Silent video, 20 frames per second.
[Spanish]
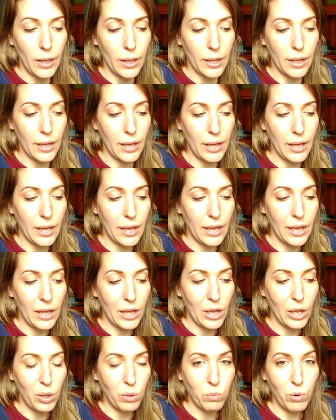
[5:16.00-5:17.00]

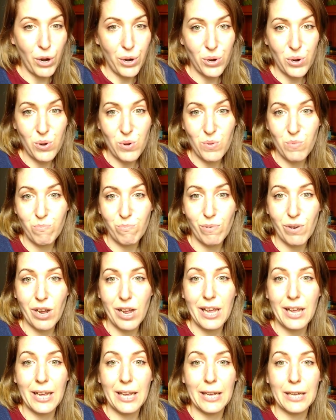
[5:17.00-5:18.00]
Y bueno,
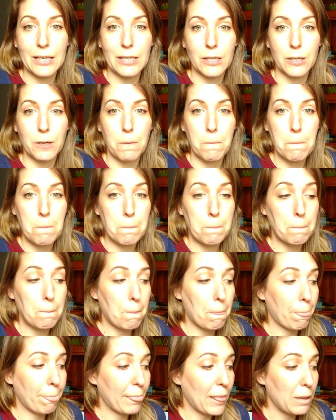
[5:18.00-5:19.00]
pues,
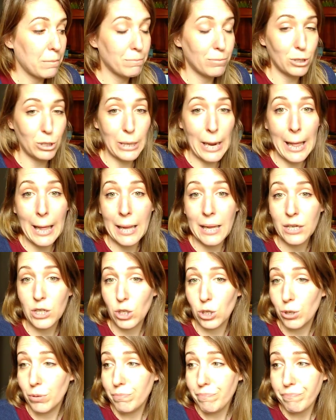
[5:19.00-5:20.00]
pues nada,
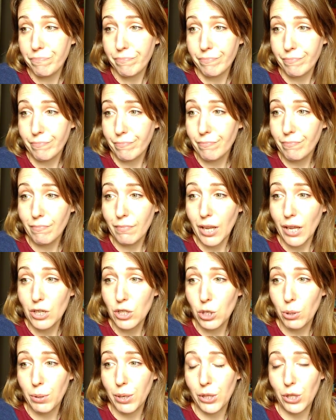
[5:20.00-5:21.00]
eso.
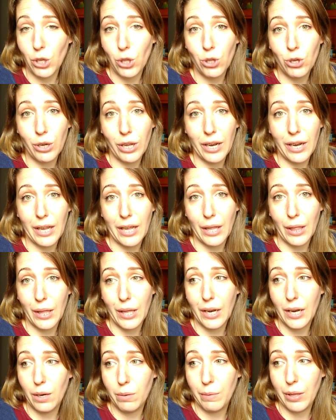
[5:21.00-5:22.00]
Sobre todo quería
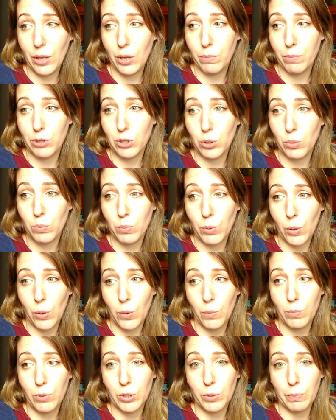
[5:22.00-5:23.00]
hacer el vídeo pues un
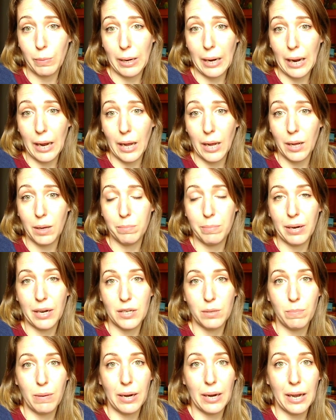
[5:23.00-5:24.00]
poco pues para, para
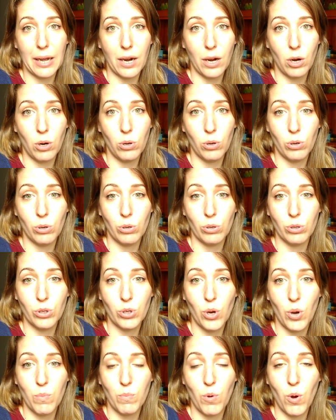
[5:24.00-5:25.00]
explicarlos
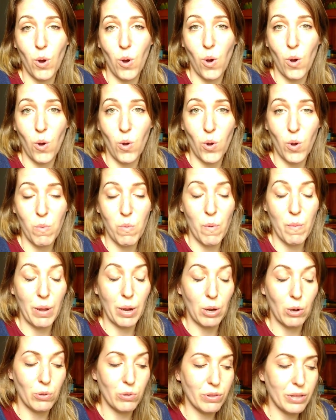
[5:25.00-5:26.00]
cómo, cómo me
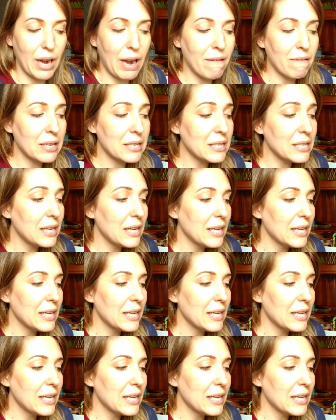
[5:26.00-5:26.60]
encontraba.